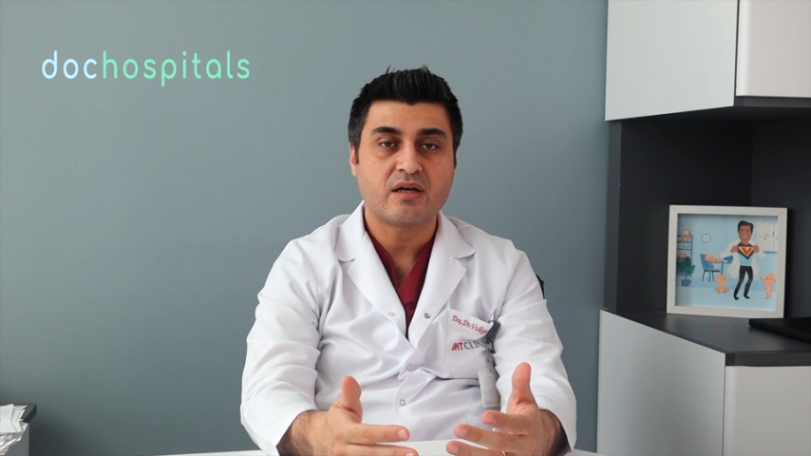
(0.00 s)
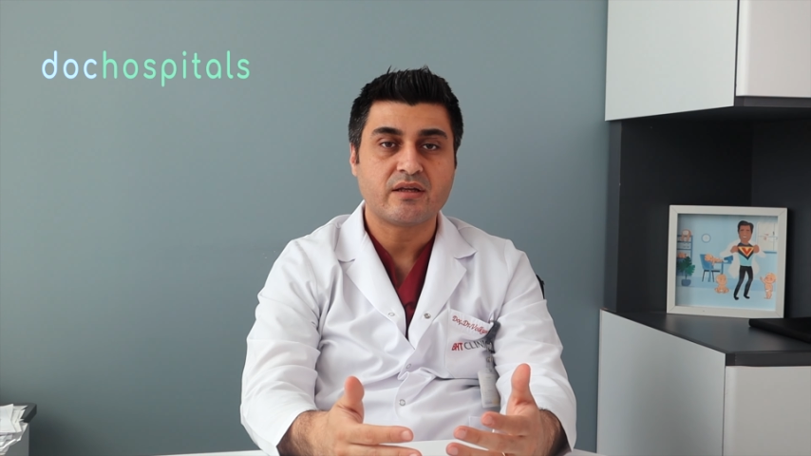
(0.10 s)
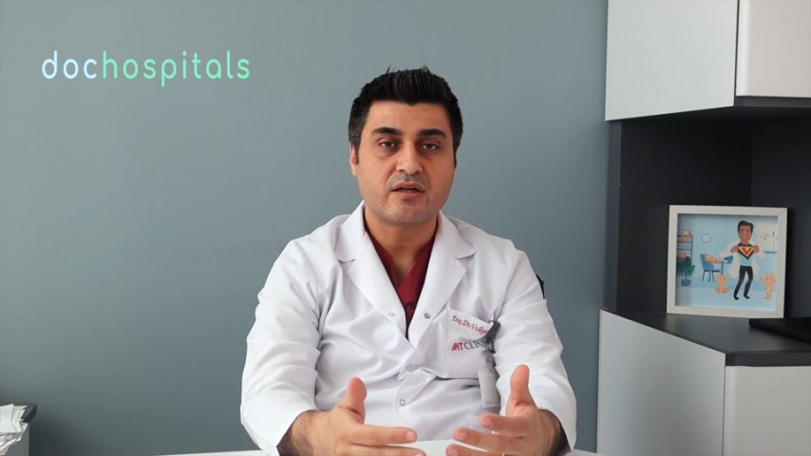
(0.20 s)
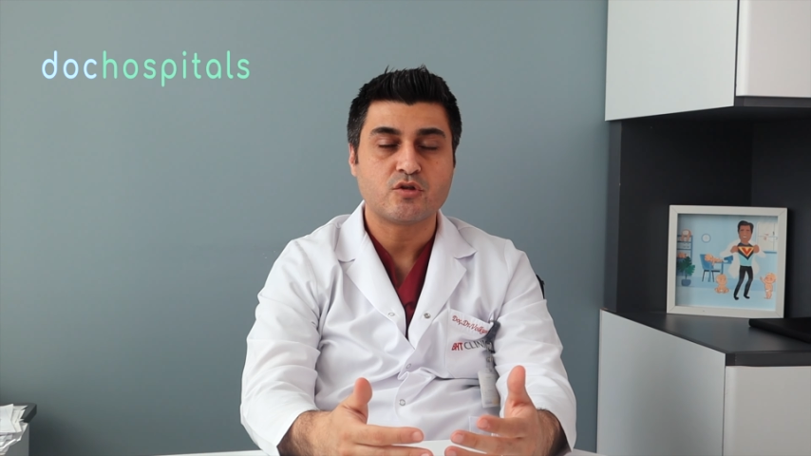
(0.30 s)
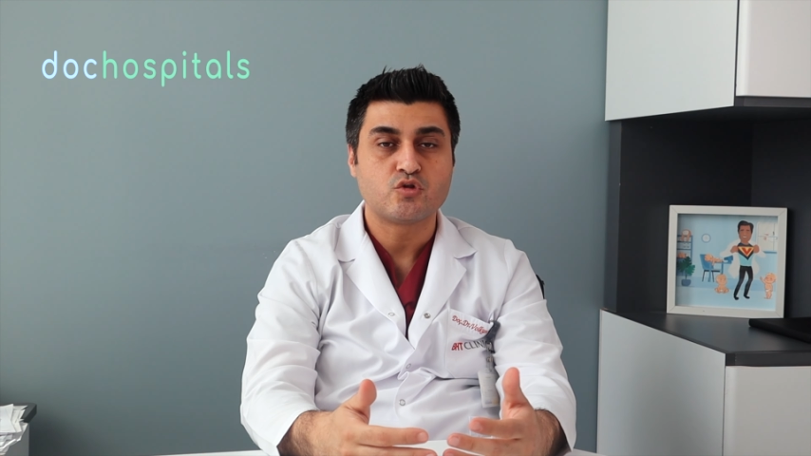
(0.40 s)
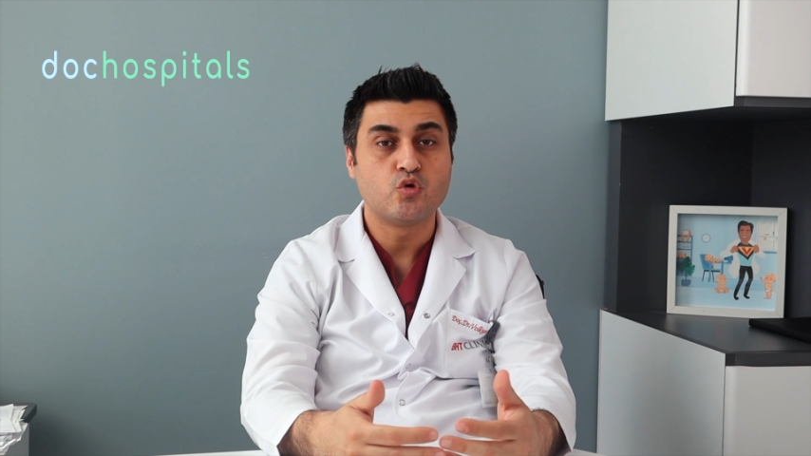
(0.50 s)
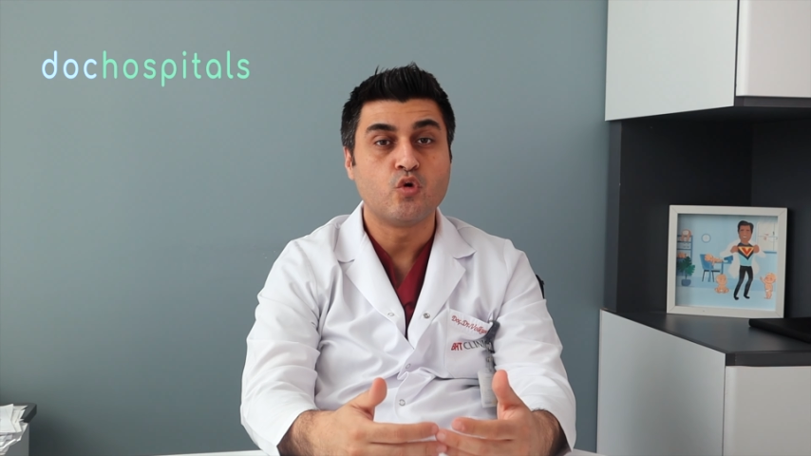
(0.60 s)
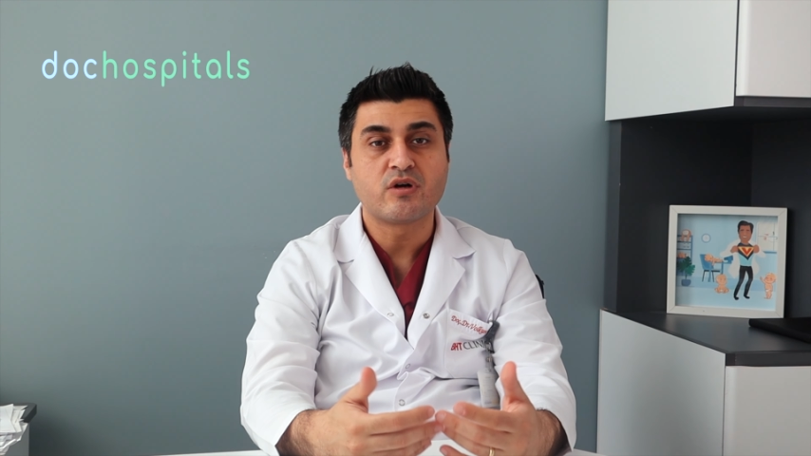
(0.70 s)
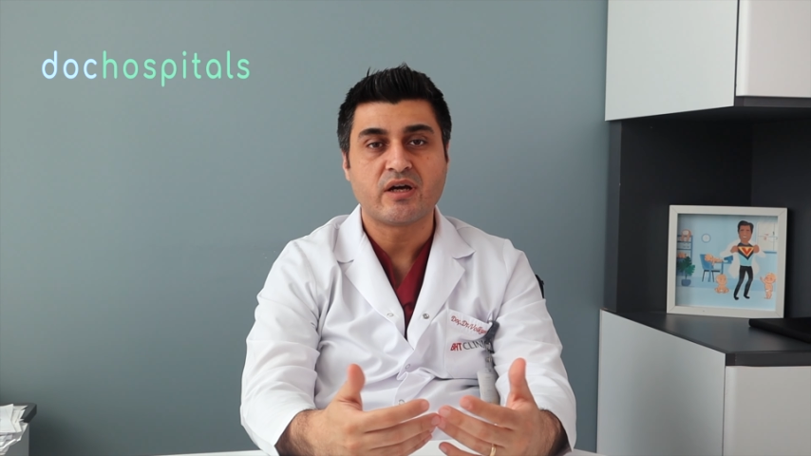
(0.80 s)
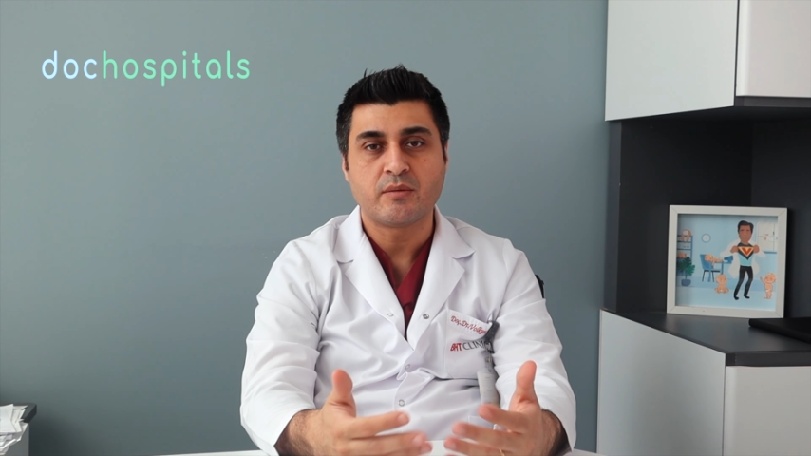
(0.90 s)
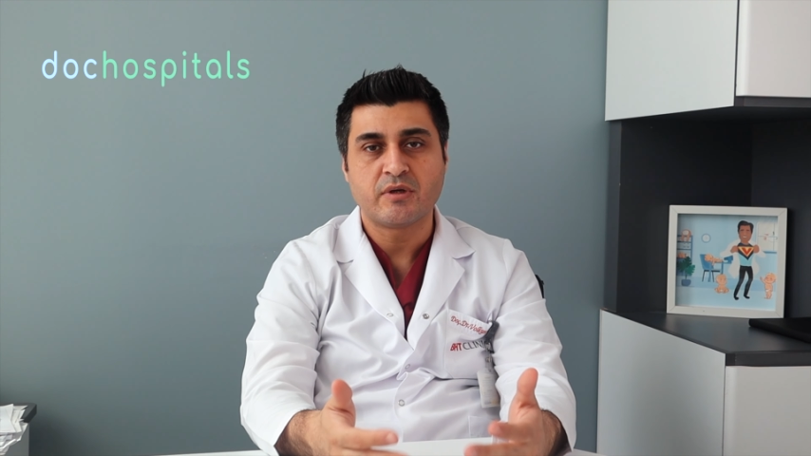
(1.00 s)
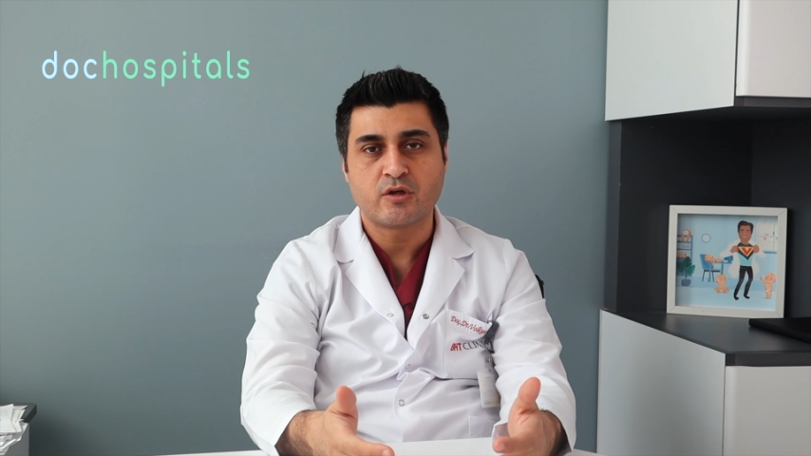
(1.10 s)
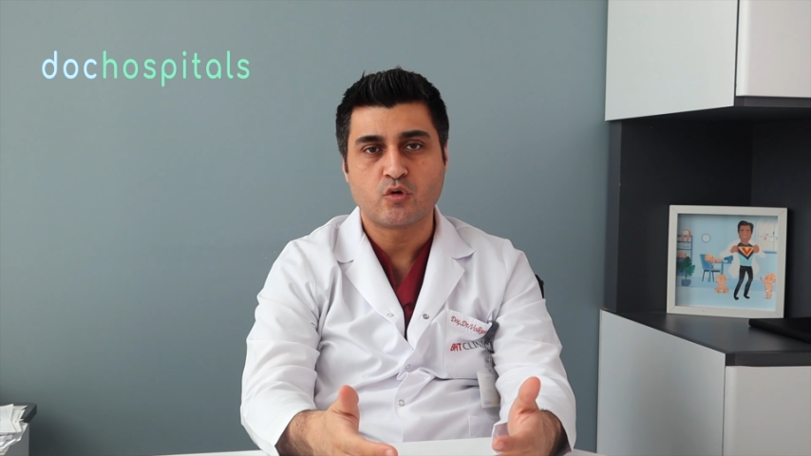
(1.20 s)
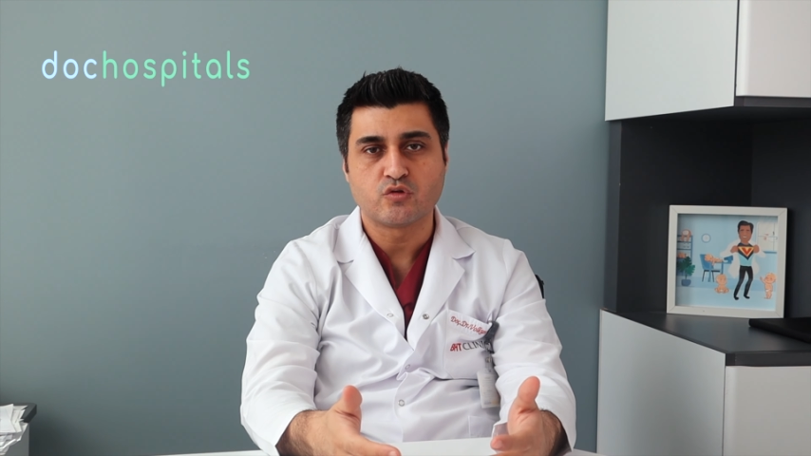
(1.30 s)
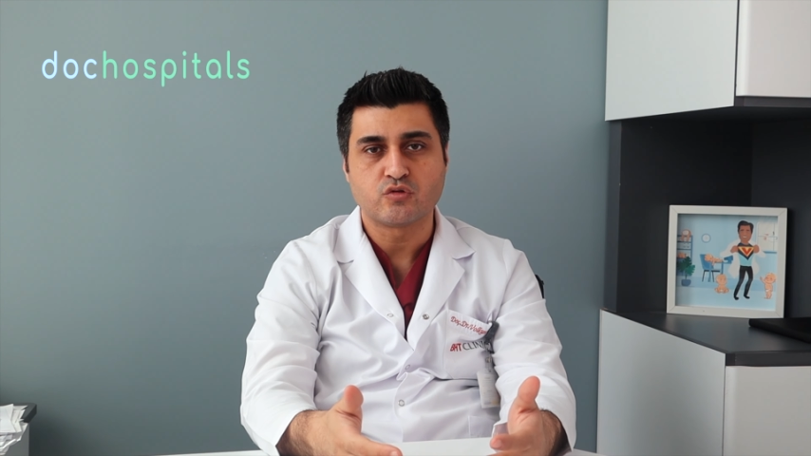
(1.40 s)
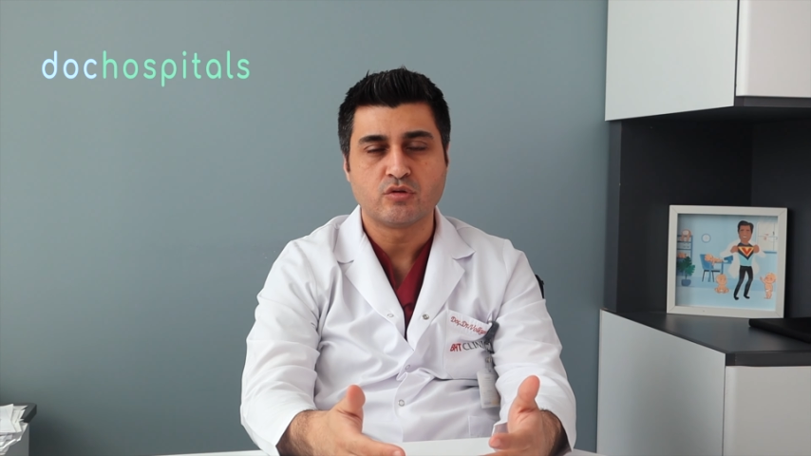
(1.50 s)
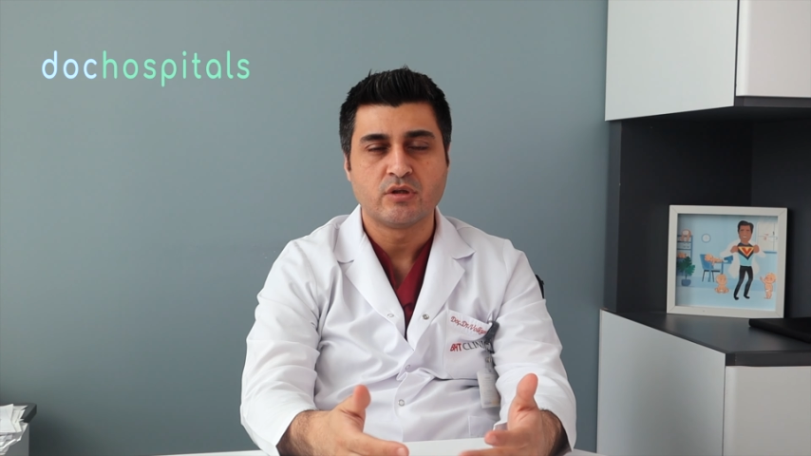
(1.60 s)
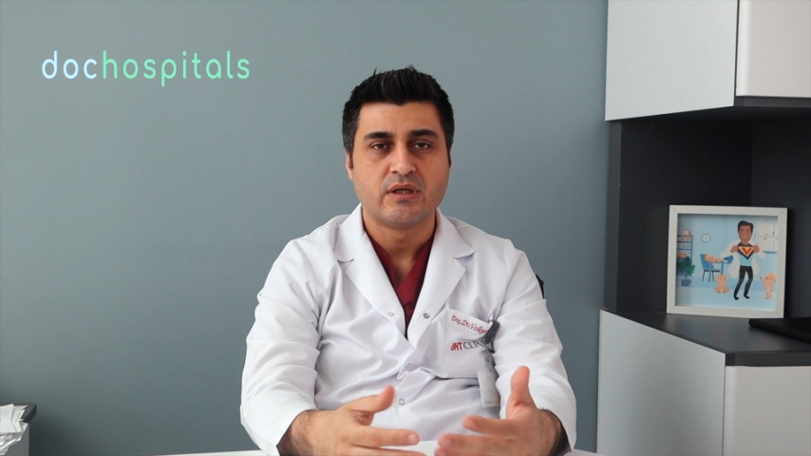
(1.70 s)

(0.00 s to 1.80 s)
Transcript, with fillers: kadar yoğun kanamalar olsun,